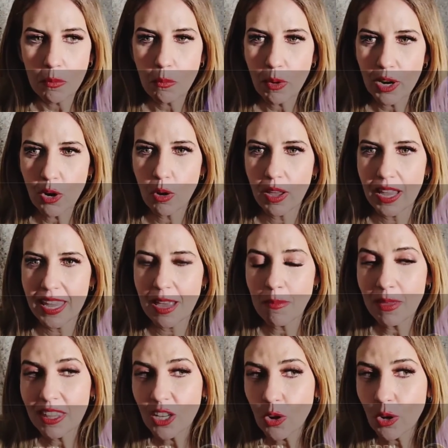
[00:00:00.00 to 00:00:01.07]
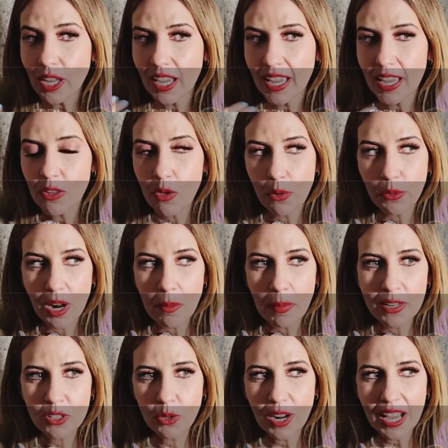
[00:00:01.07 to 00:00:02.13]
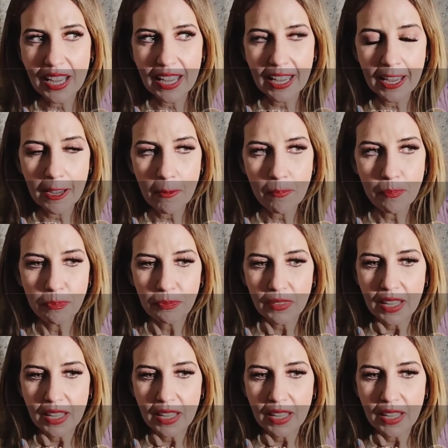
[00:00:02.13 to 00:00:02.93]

bueno, ella me dijo que yo era una persona que,